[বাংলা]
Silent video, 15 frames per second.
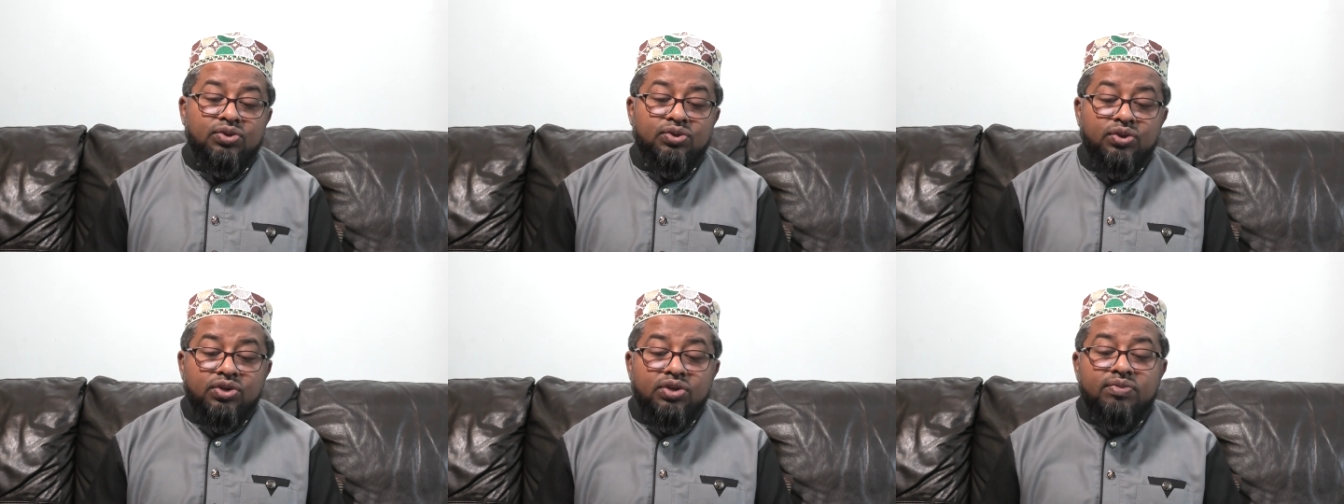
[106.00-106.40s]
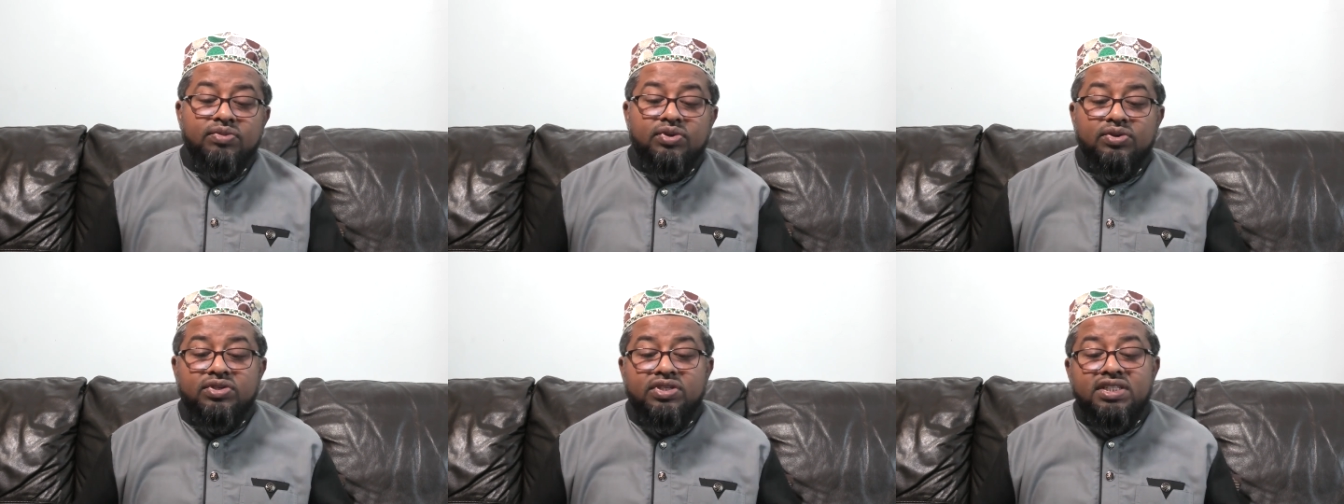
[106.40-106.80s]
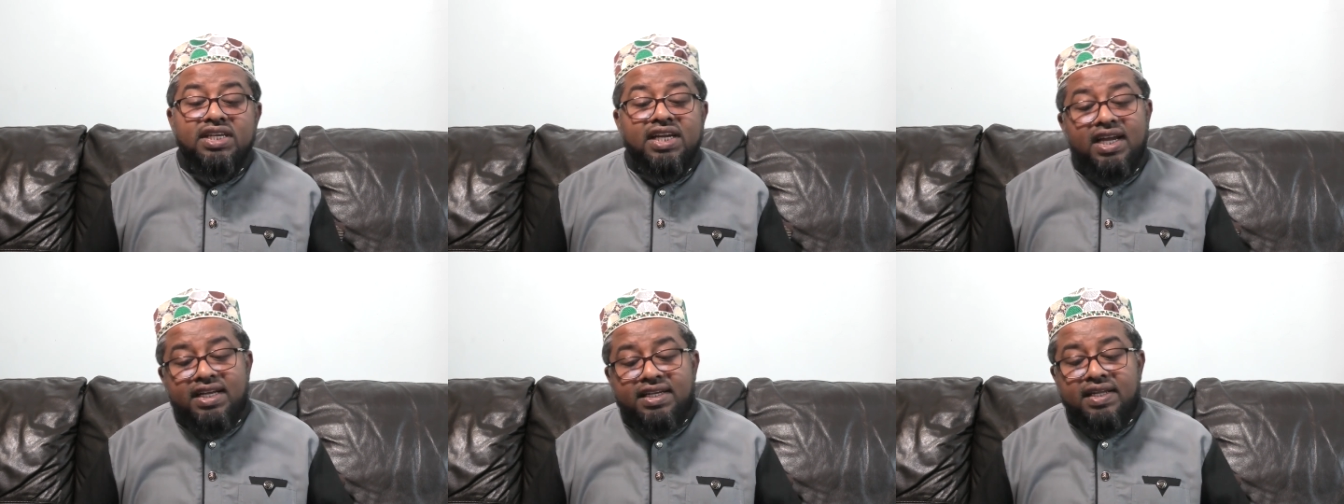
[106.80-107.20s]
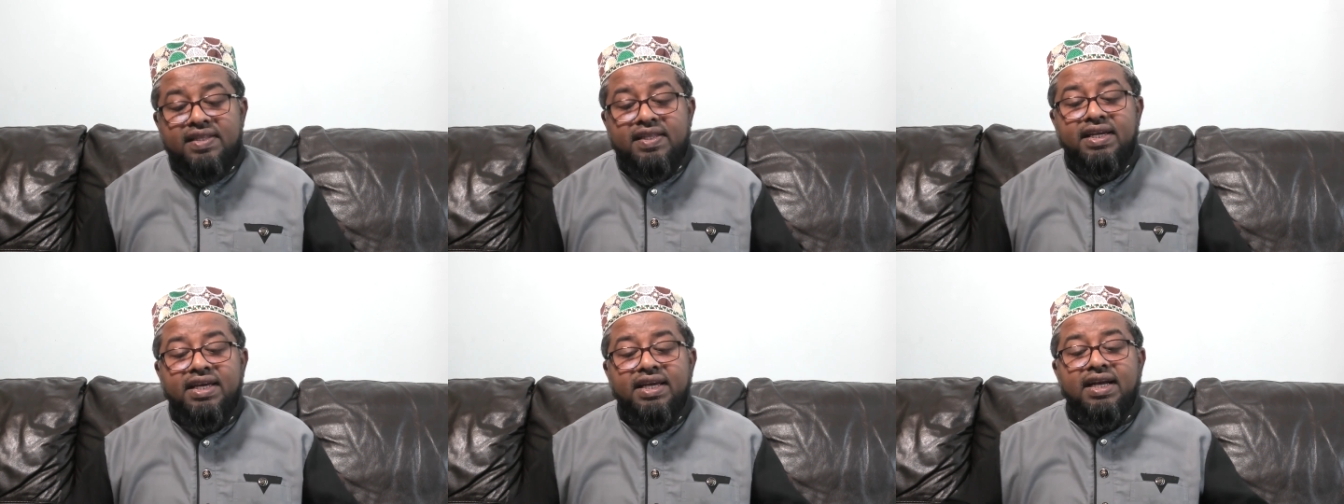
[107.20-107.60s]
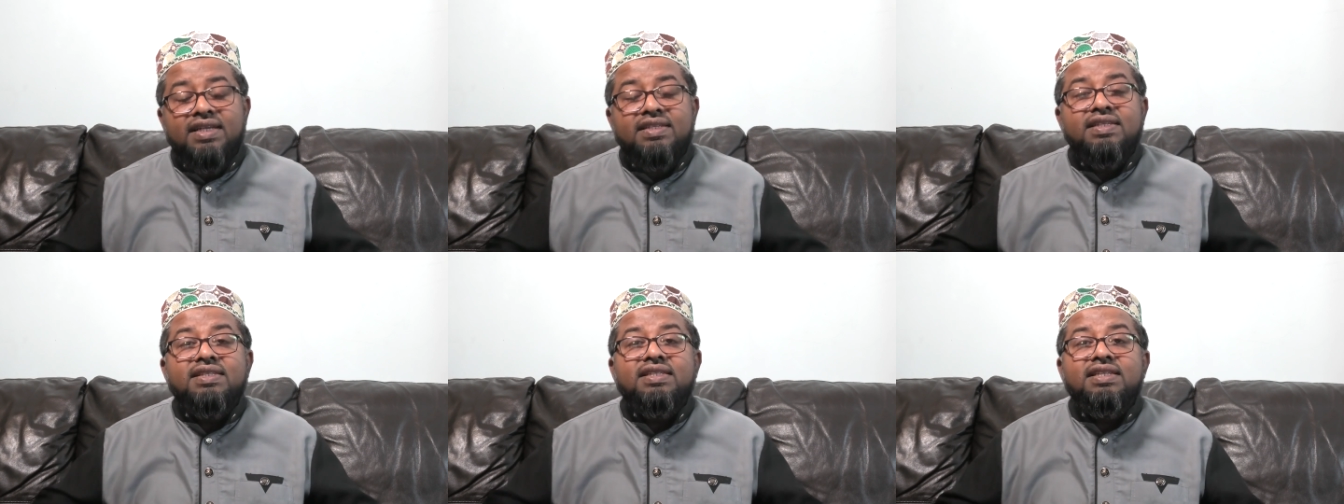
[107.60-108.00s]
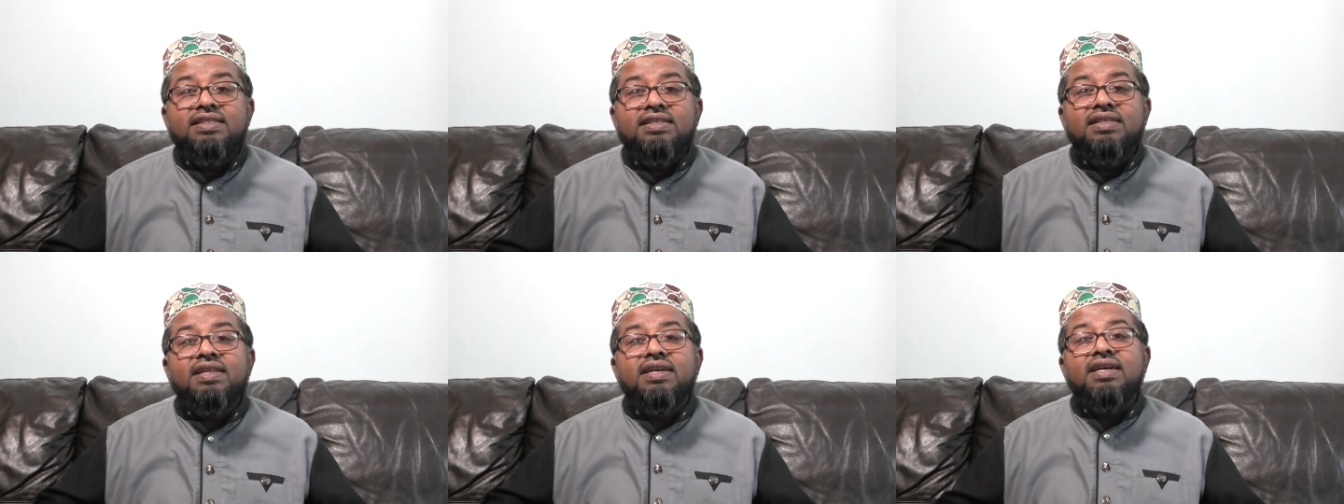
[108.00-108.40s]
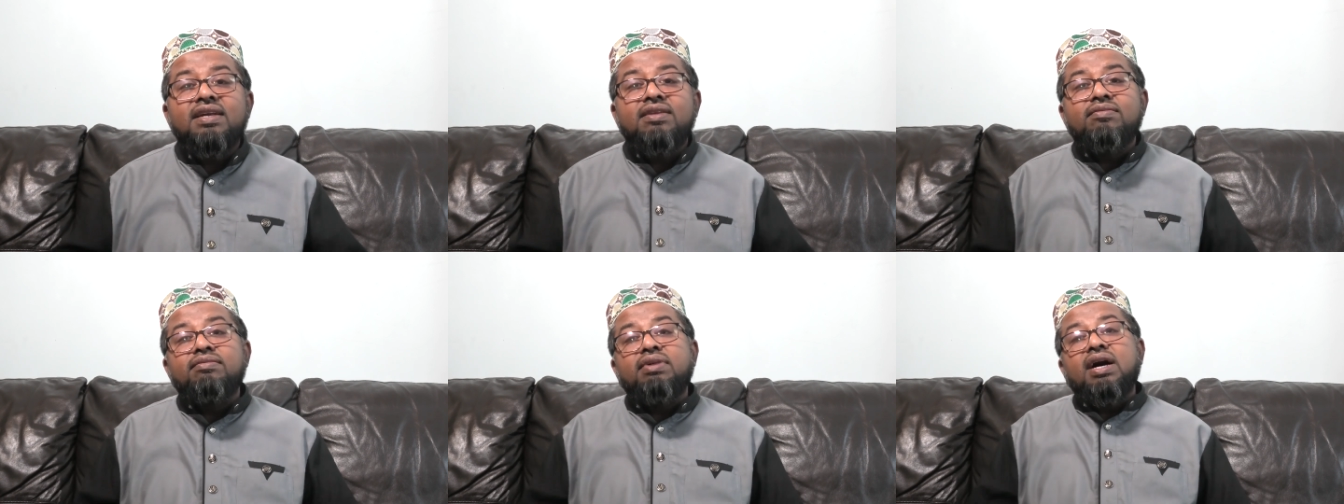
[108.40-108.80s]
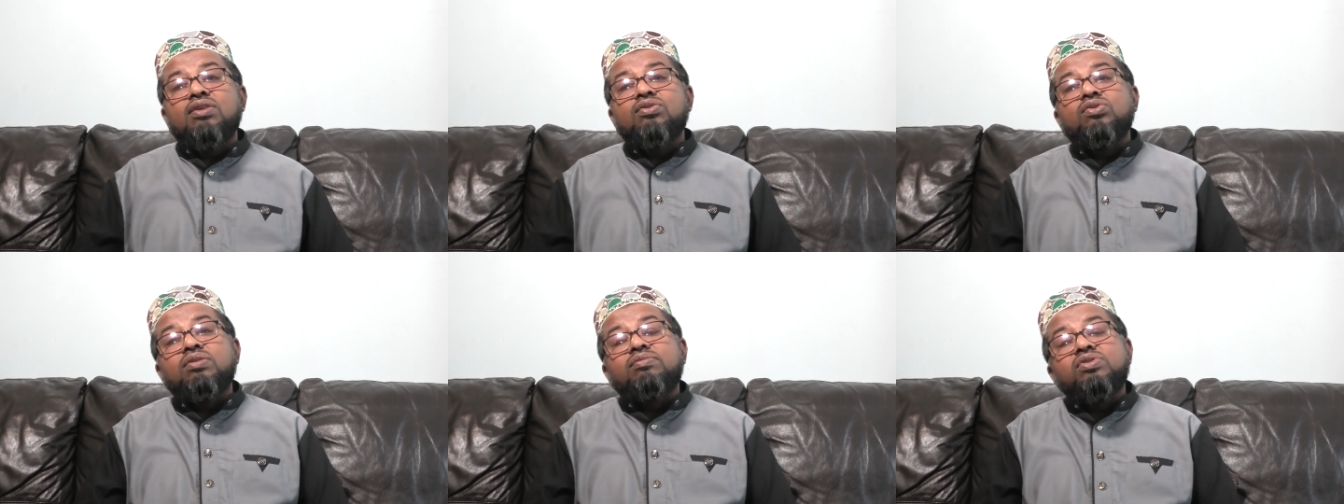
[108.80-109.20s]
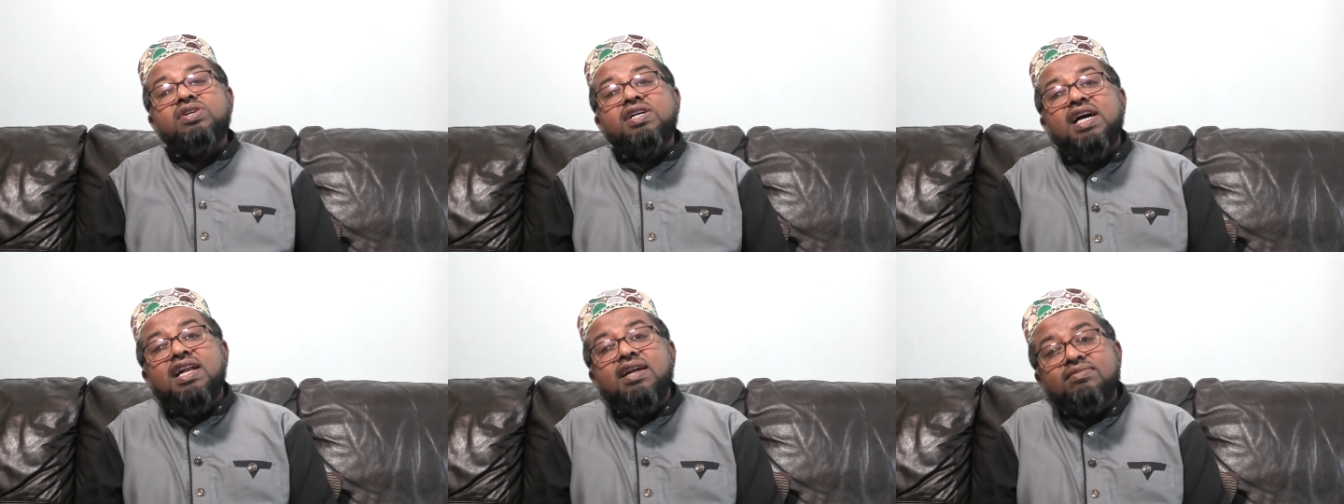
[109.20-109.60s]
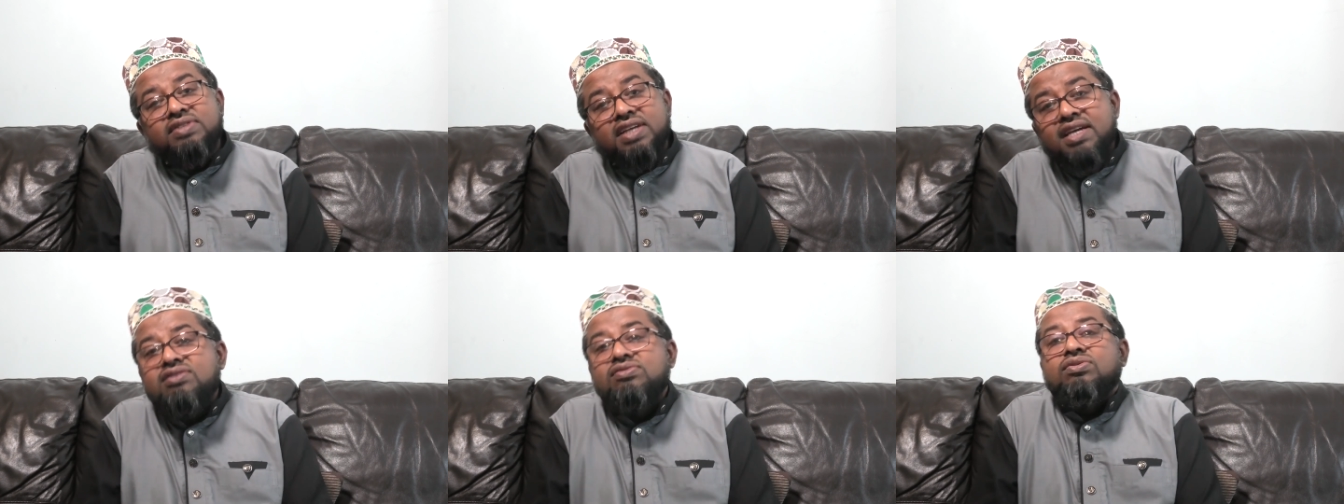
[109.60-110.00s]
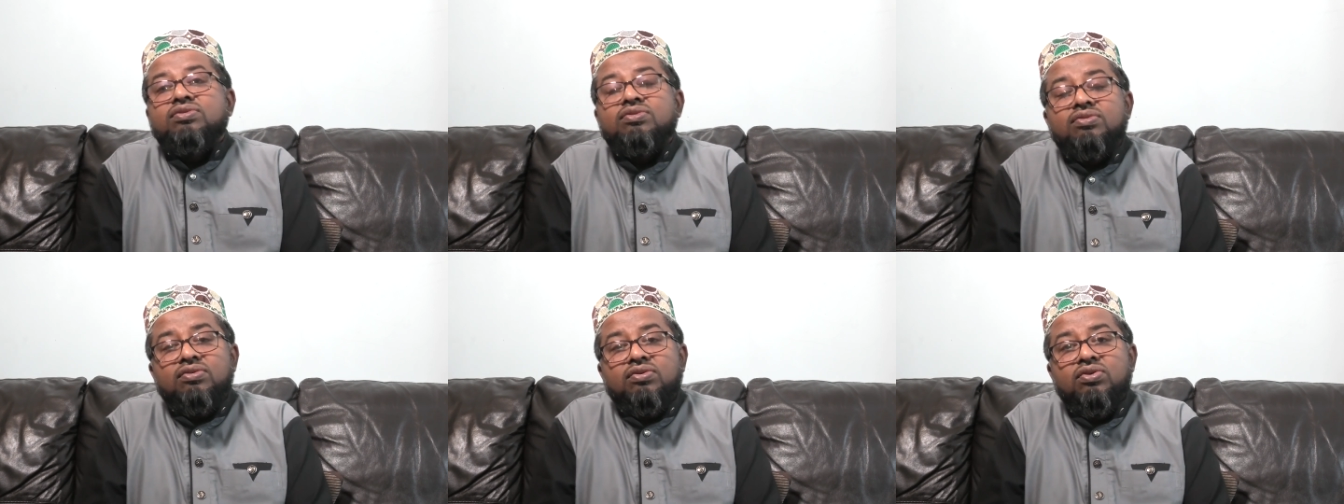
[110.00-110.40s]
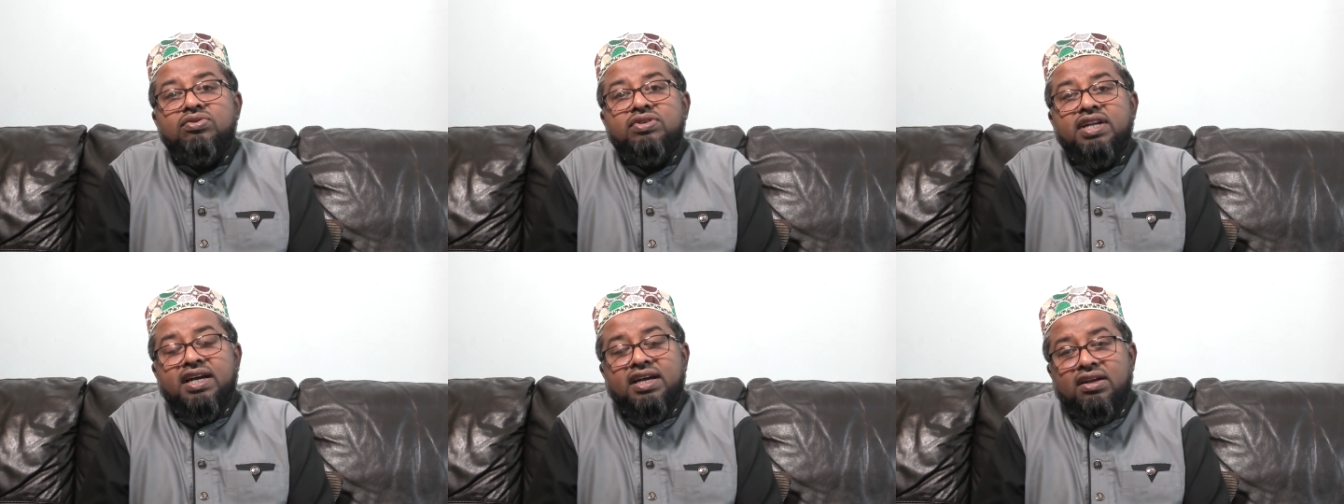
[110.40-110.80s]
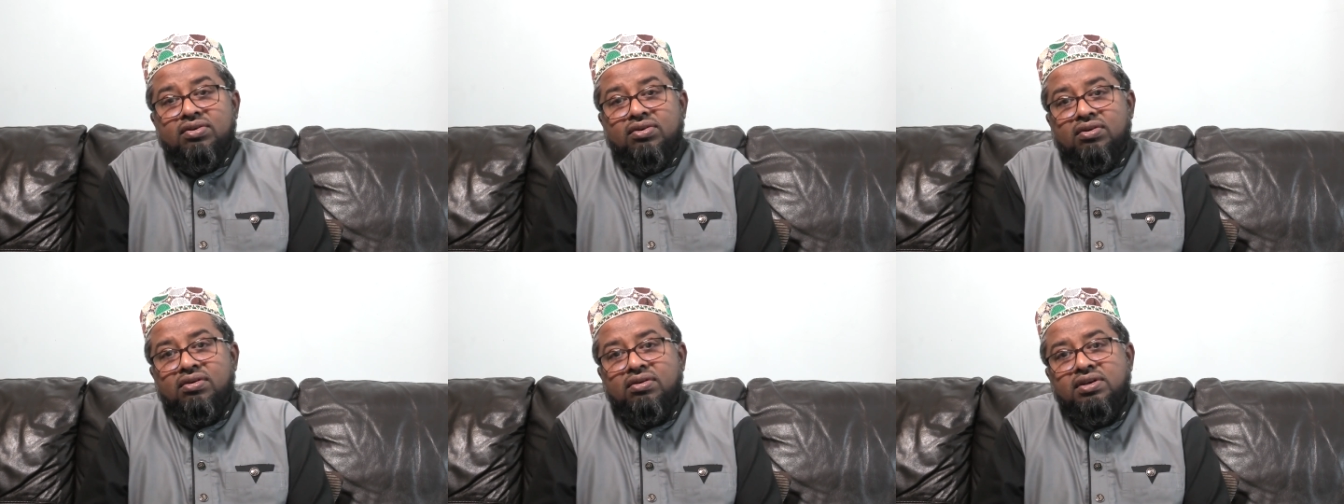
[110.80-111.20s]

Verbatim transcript: দুই নম্বর হচ্ছে যে এইটা থেকে আসতেছে যে দেখেন ভালো এবং খারাপ যাই করুক হোক না কেন